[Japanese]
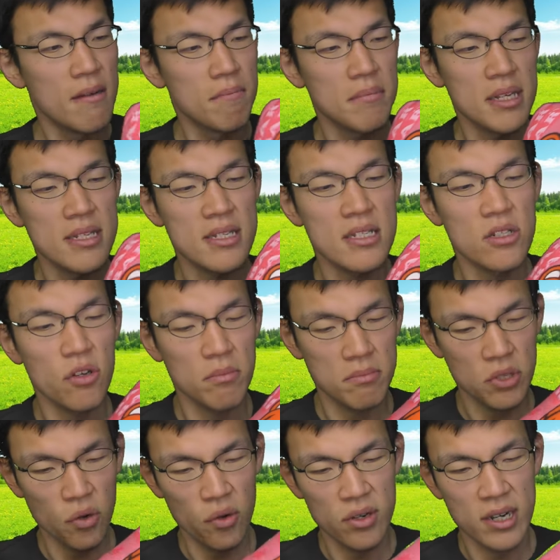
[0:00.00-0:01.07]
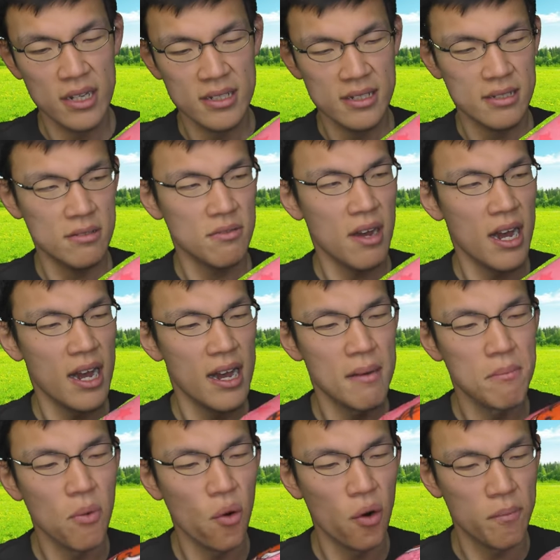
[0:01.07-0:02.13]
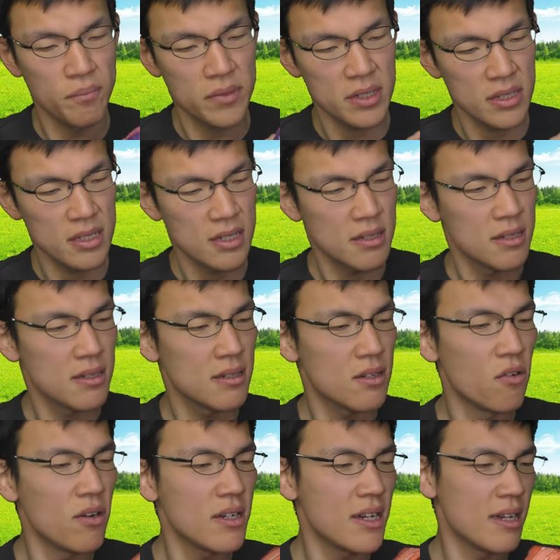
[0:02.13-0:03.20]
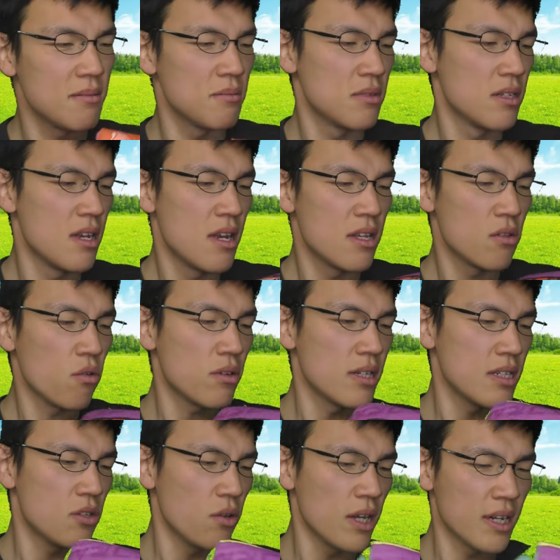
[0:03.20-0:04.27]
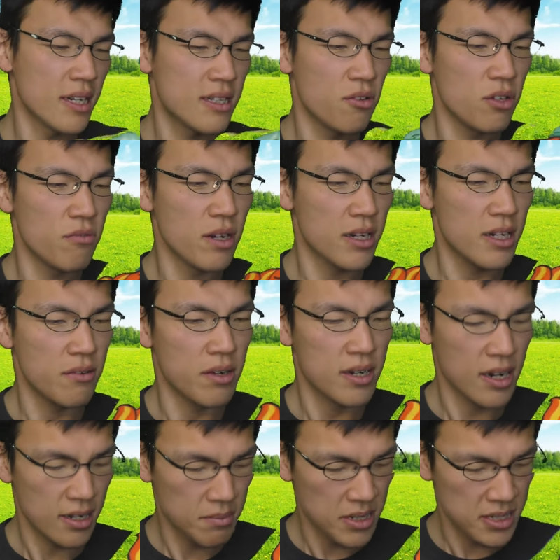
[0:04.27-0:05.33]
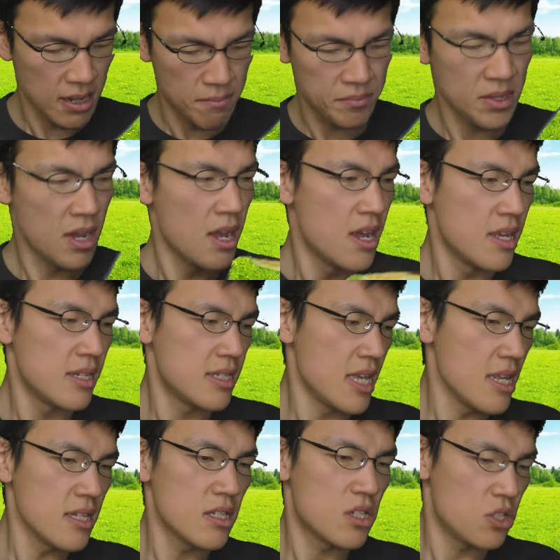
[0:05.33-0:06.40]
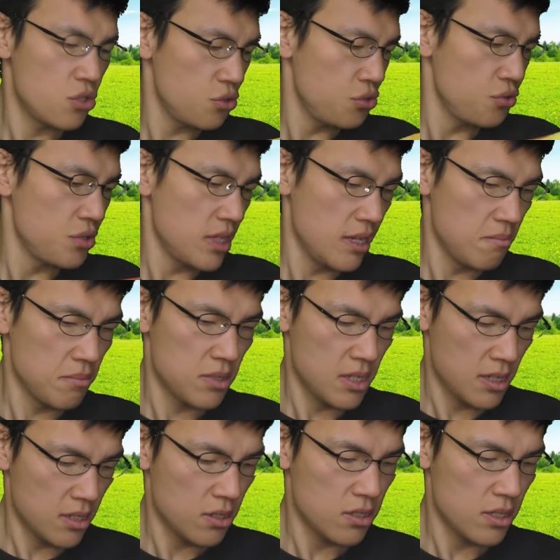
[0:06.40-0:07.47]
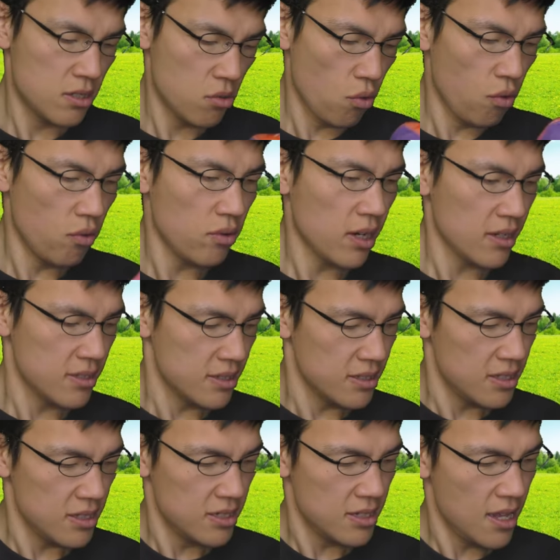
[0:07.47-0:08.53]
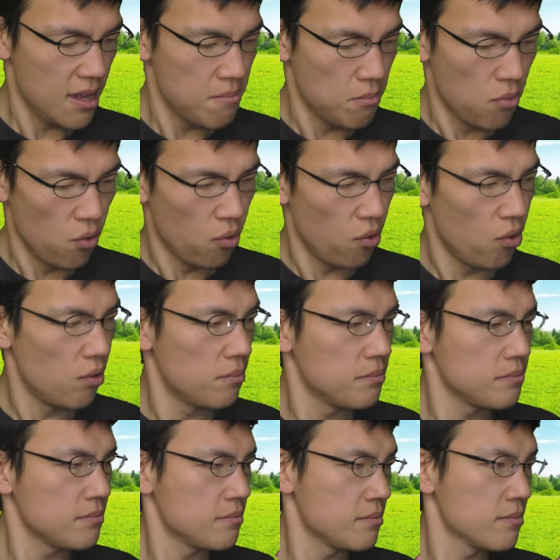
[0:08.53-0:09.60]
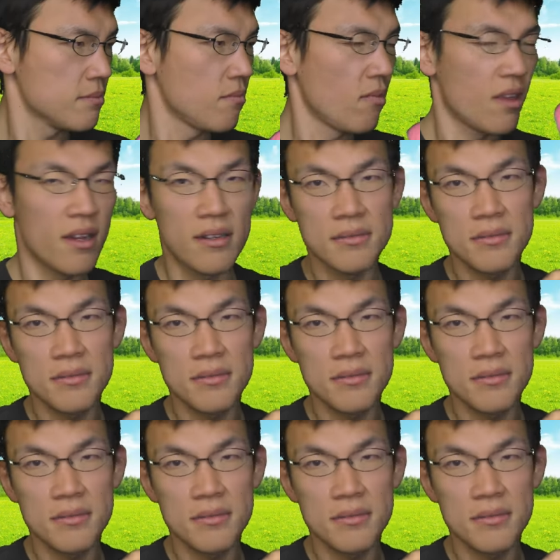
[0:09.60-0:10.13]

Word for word: ミスドドーナツはもう今回特にどれがというわけにはなりません全種類統括してもう、うん